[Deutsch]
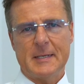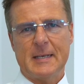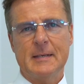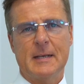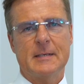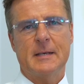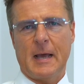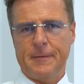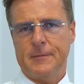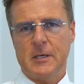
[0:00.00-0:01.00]
Mandant hatte
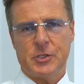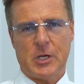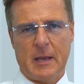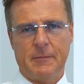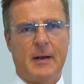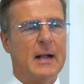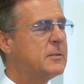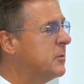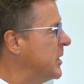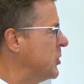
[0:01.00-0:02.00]
einen Haftpflichtschaden, war
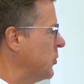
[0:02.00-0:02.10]
also nicht